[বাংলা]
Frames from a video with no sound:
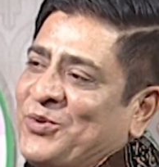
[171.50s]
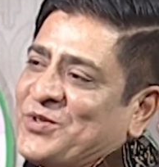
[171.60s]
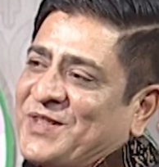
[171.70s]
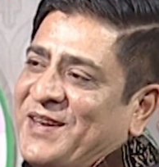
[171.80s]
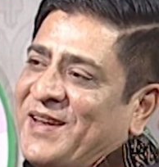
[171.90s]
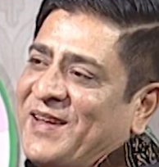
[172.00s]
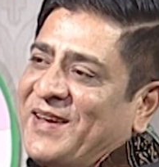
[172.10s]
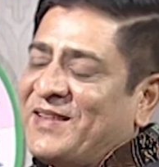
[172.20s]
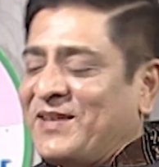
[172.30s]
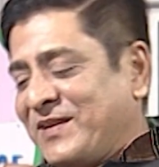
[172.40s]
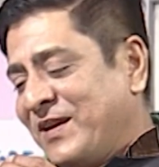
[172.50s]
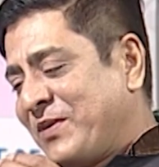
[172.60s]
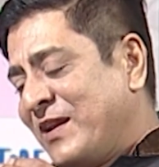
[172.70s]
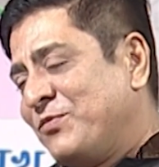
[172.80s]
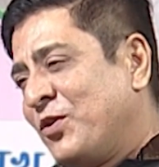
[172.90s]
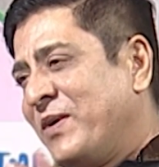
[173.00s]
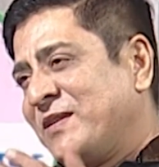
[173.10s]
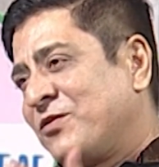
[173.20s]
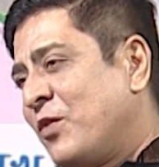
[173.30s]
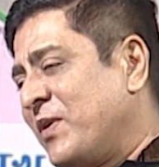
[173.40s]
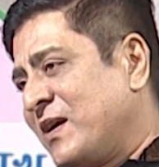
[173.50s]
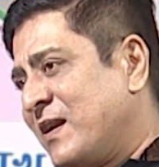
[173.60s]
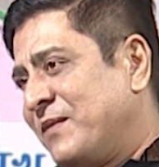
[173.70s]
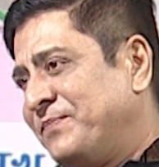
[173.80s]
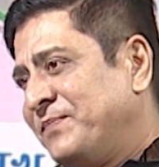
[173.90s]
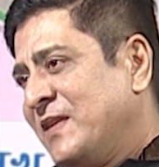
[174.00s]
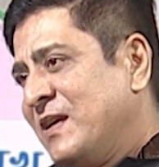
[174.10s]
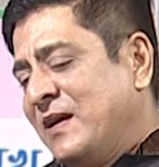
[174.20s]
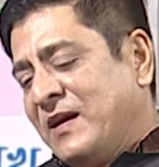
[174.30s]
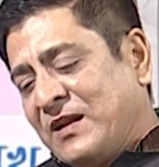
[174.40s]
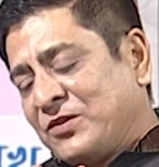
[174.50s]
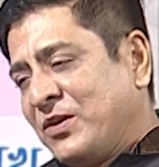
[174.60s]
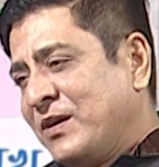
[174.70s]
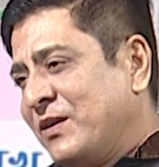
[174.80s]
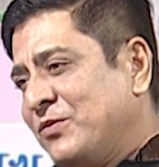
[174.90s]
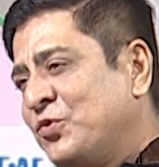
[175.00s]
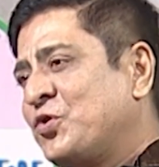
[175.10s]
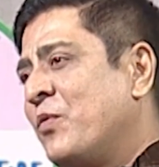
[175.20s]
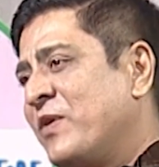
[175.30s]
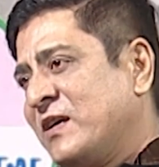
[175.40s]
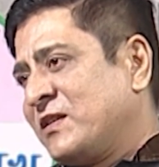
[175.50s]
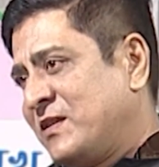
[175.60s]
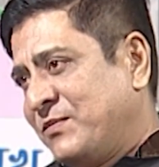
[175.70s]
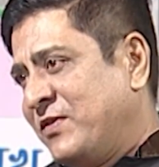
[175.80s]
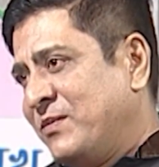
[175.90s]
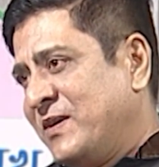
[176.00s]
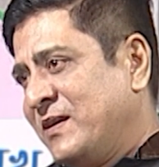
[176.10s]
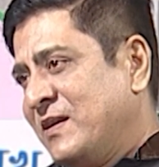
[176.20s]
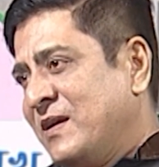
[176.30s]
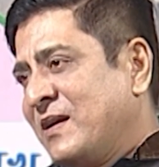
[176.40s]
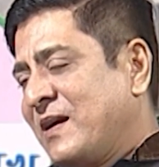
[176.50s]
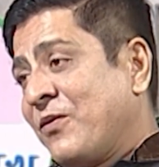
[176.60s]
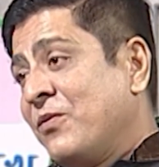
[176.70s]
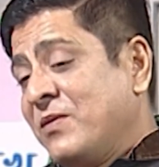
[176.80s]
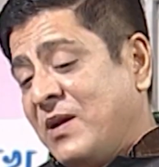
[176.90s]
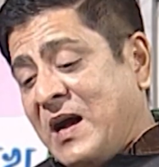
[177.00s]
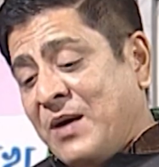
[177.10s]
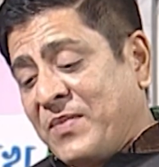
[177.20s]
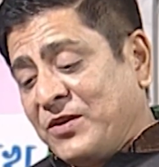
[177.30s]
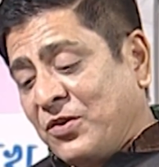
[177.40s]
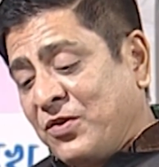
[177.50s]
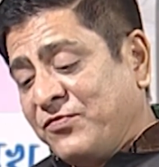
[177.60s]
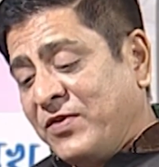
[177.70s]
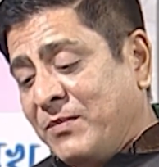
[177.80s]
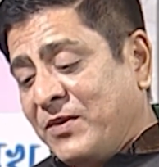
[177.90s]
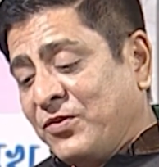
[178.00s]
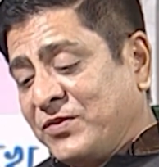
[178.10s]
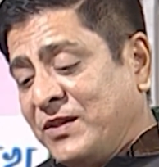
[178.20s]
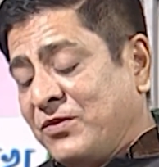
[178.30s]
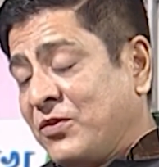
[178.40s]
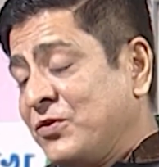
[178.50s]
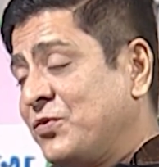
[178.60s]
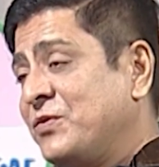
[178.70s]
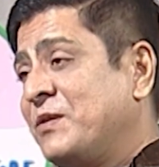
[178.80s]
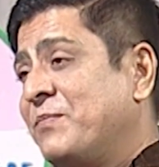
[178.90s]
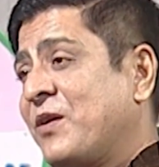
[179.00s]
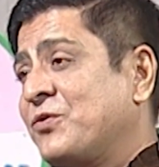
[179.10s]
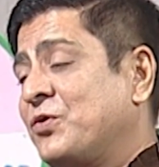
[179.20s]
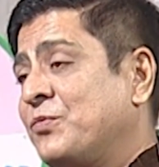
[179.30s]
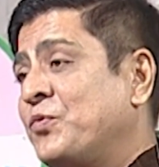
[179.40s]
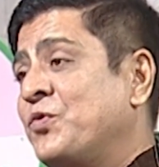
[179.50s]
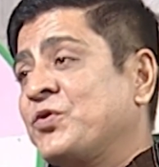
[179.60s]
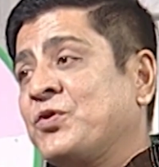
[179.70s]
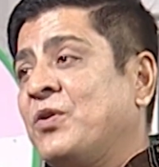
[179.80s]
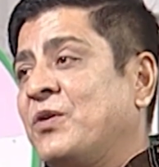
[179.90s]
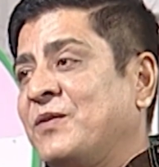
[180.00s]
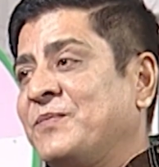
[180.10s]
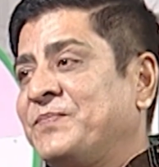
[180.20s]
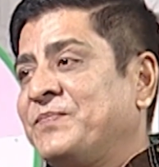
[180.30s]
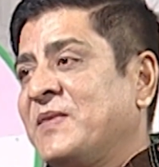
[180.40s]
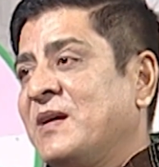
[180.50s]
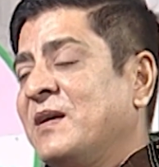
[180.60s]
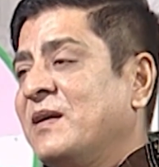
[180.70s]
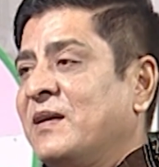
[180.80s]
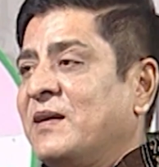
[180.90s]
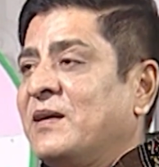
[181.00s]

দোষ দেই না এদেরকে খালি বলবো এদের কপাল খারাপ এরা দুঃসময়ে আসছে ফিল্মে কারণ আমরা যখন ফিল্মে ঢুকছি তখন শুনছি বারোশো পনেরোশো হল হ্যাঁ।